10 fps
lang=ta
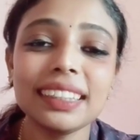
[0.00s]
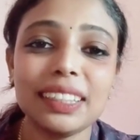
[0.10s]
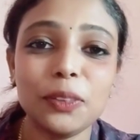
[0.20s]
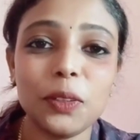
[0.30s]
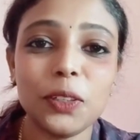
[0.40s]

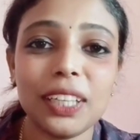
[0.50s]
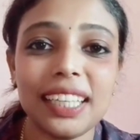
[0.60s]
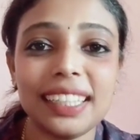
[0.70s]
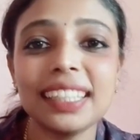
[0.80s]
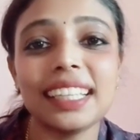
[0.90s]
உங்களோட
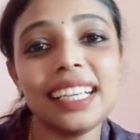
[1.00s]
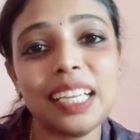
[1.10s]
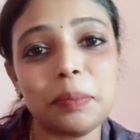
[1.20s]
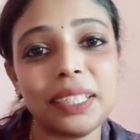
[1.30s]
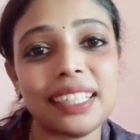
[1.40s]
கருத்துக்களை
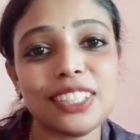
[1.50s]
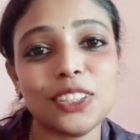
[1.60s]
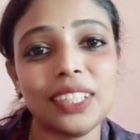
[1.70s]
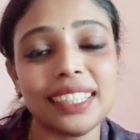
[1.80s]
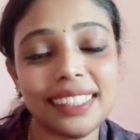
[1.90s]
கமெண்ட்டில்
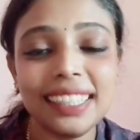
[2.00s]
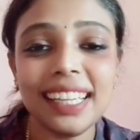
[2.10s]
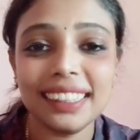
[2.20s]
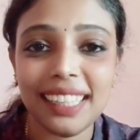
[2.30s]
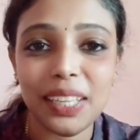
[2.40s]
சொல்லுங்கள்
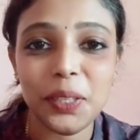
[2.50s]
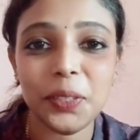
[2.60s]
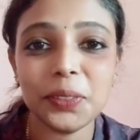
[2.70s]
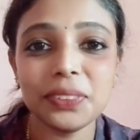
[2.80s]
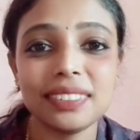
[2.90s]
தேங்க்யூ